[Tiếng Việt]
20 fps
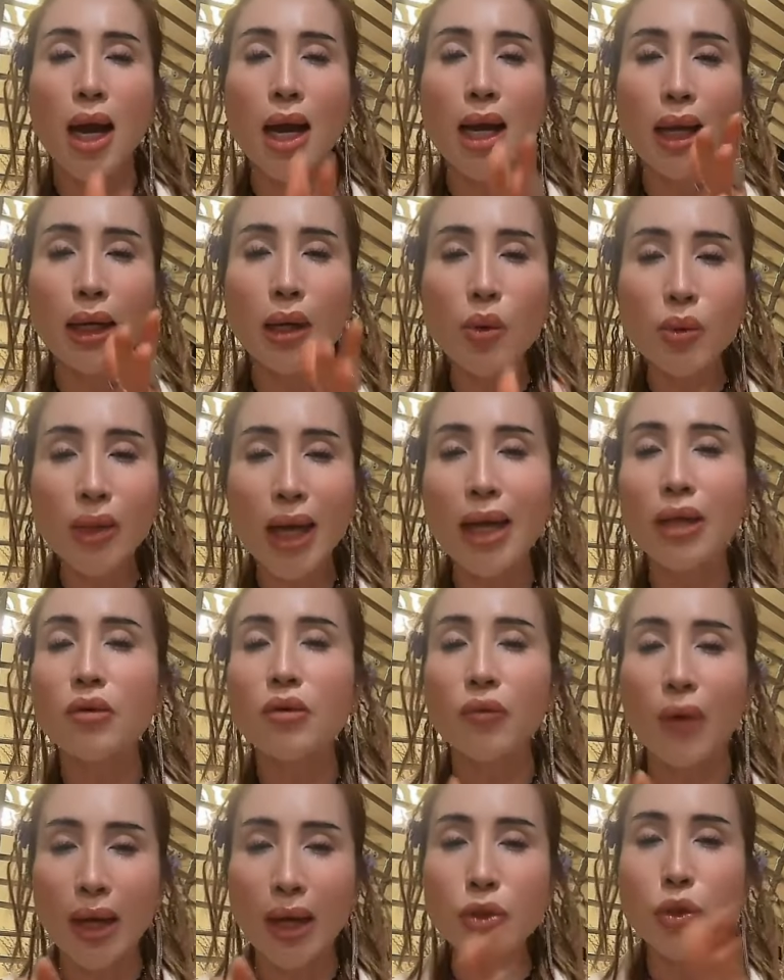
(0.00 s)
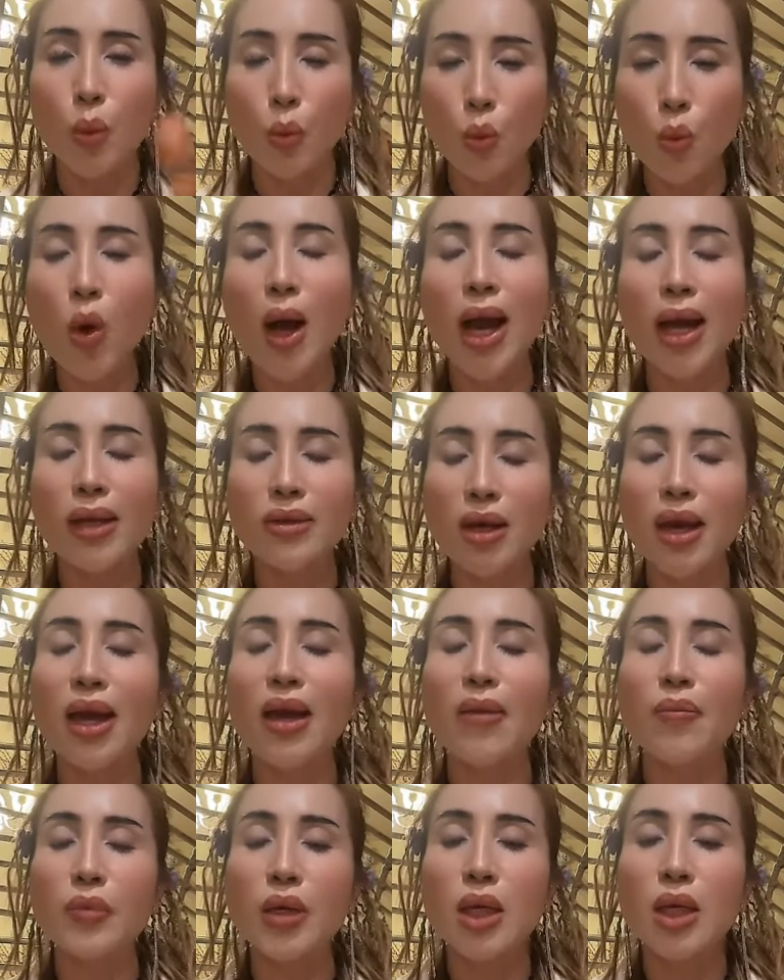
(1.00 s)
hay là nấu canh phải trụng qua
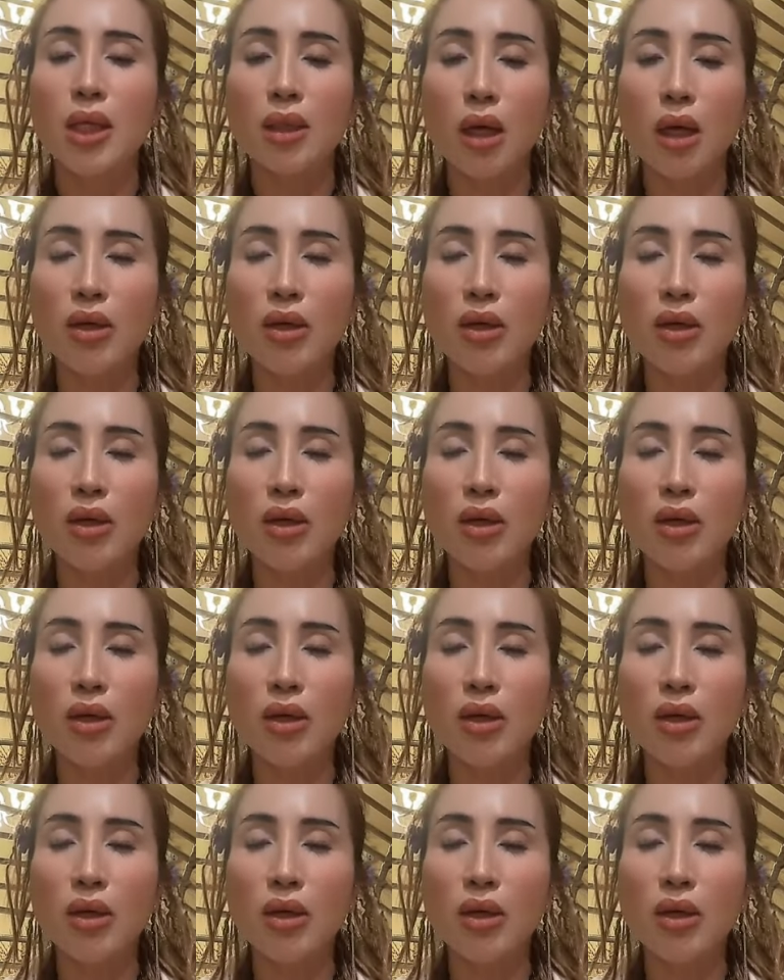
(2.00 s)
cho em